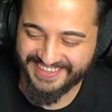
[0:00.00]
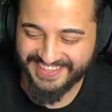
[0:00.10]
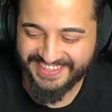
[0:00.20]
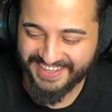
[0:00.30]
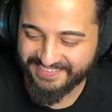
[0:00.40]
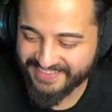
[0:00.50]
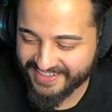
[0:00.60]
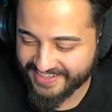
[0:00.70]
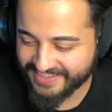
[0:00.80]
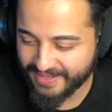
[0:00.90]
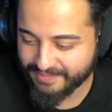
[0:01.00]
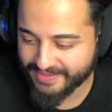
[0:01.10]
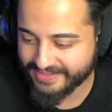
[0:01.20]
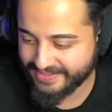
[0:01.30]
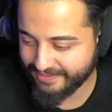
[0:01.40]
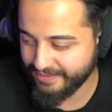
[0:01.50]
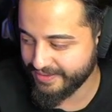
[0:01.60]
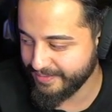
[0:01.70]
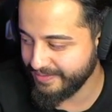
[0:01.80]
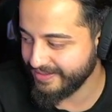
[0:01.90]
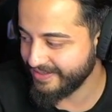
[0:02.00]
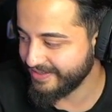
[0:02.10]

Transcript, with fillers: Hatice ablan Hatice ablanı seviyorsun değil mi?